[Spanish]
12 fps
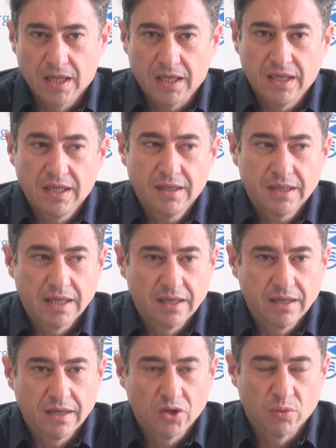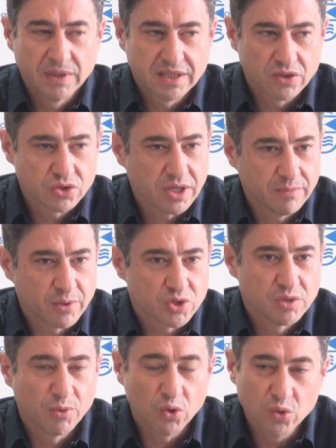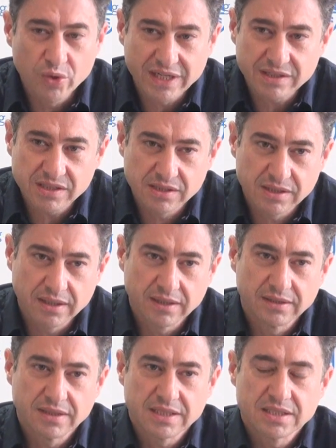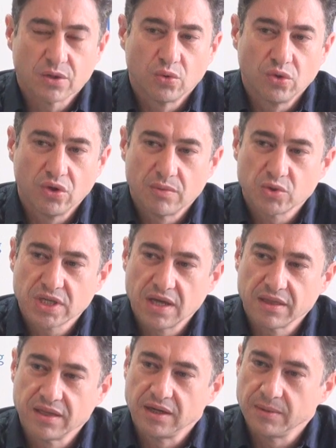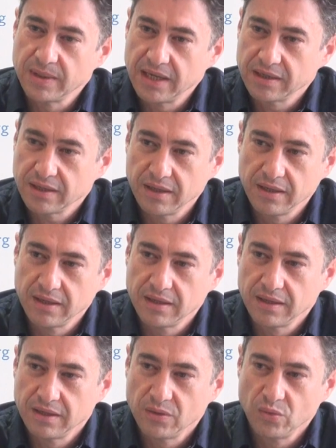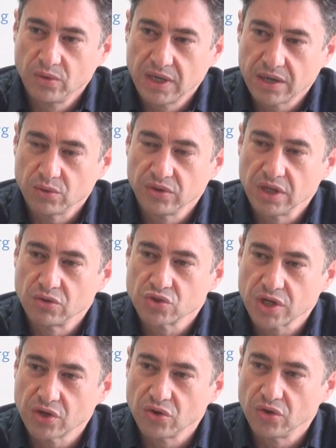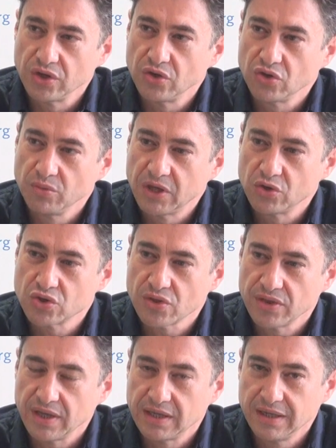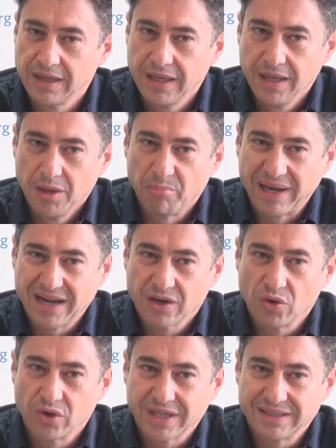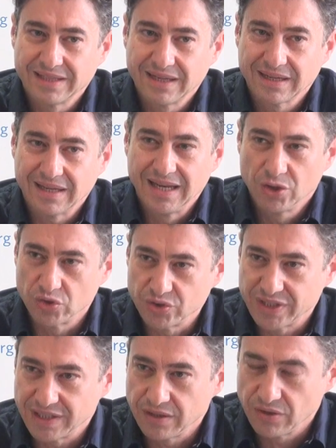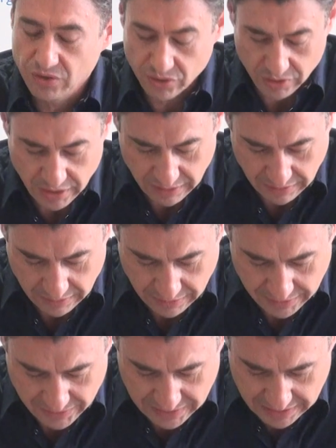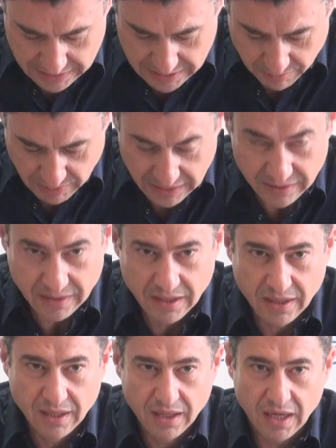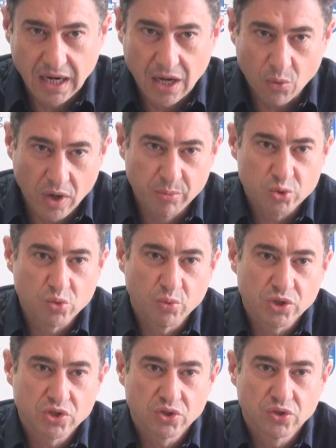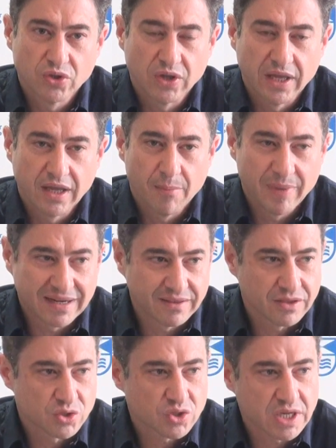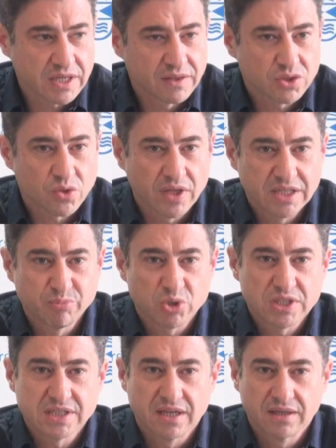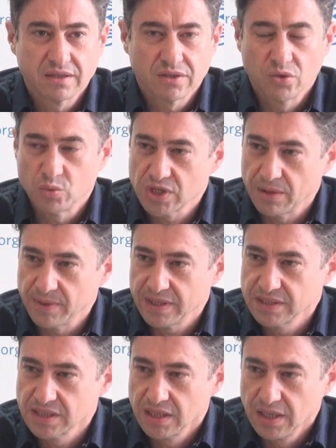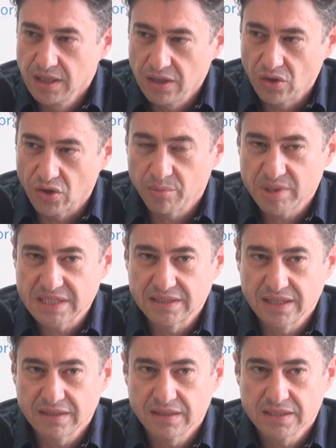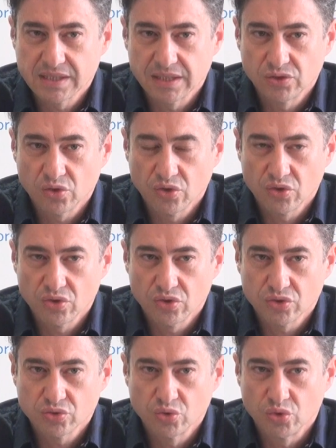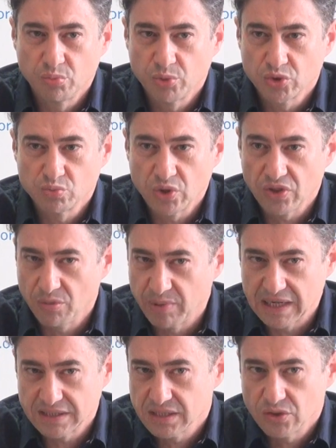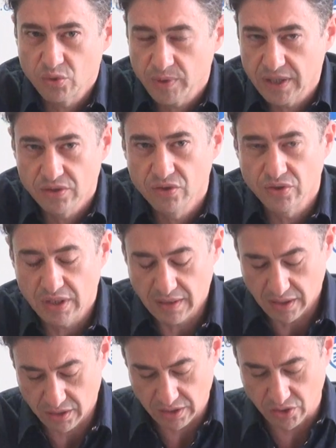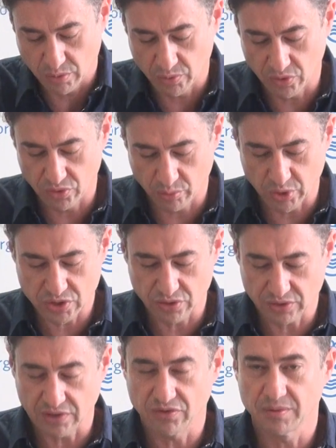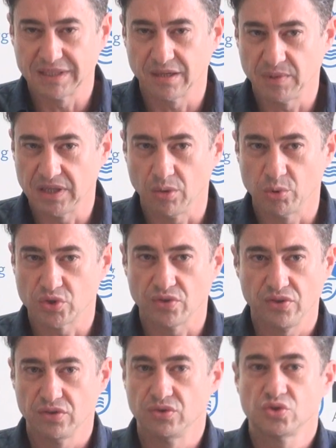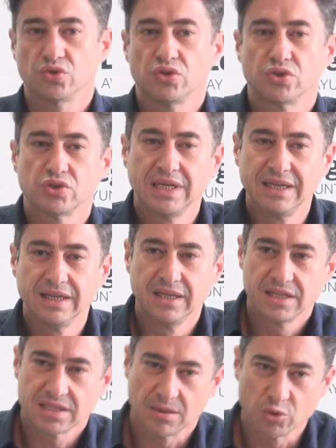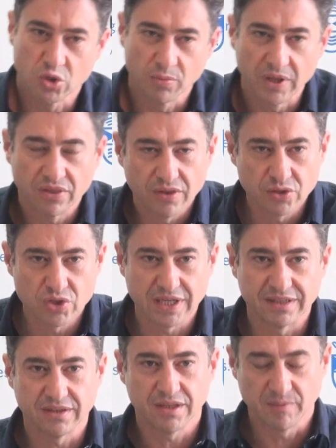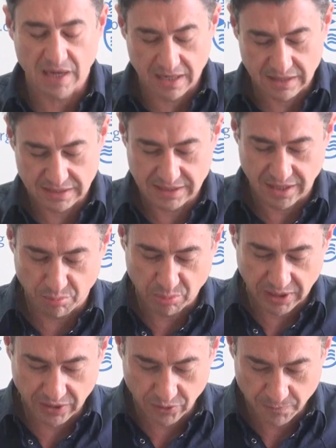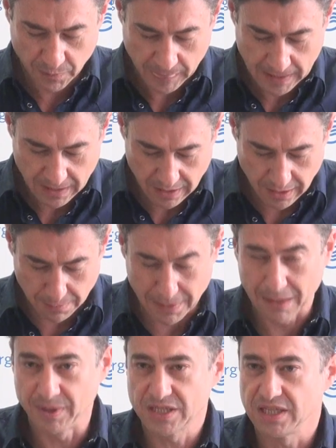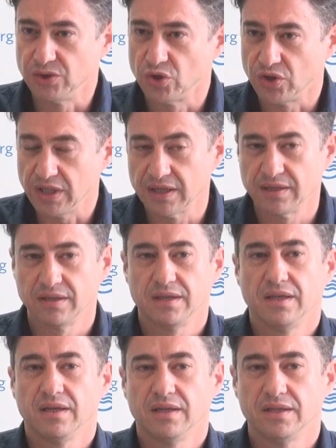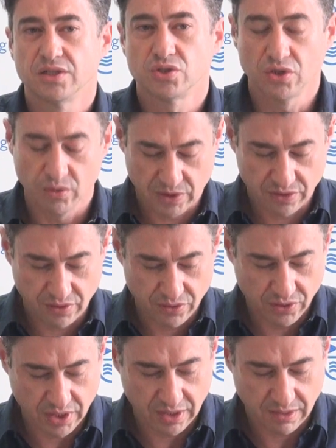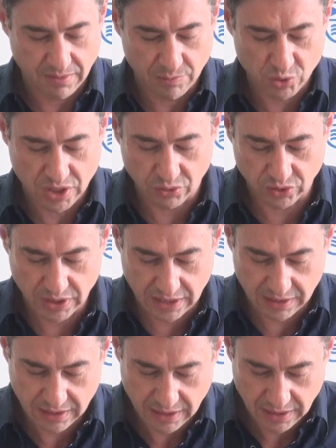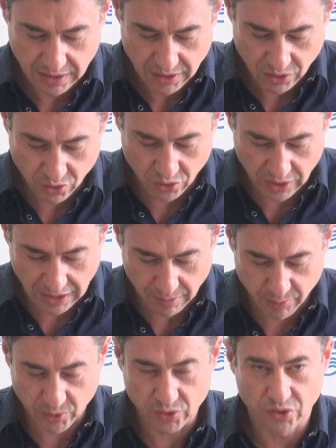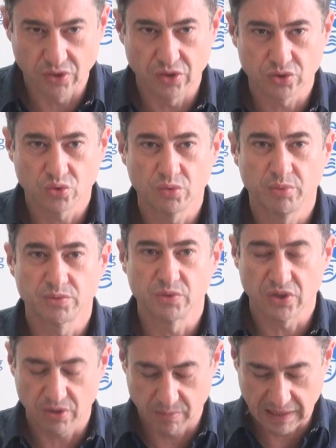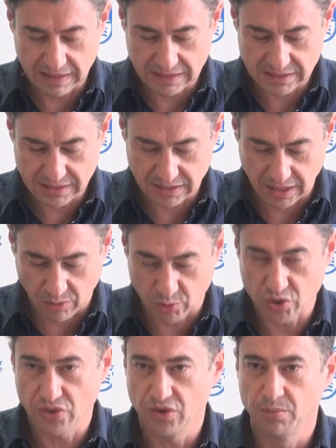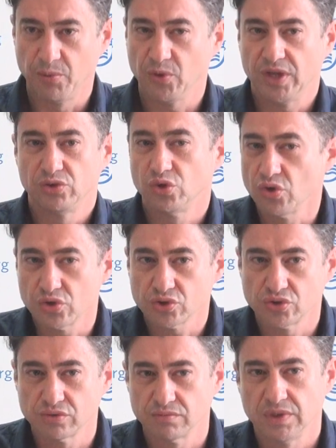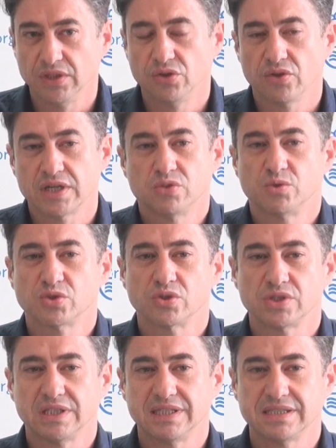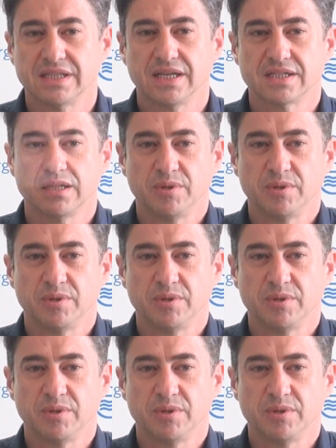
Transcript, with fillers: Y comentaros que el próximo lunes, 3 de julio, vamos a celebrar una reunión del Consejo Económico y Social para concretar el contenido de este plan, en la cual, por supuesto, aparte de esos agentes sociales, pues están, como sabéis, los representantes de todos los grupos municipales del Gobierno y, de y como no puede ser otra forma también de la oposición. Nosotros estamos convencidos que en temas de empleo eh, va a haber sintonía eh, y estoy convencido que vamos a contar con el apoyo de los grupos municipales de la oposición porque todos y todas somos conscientes de que es el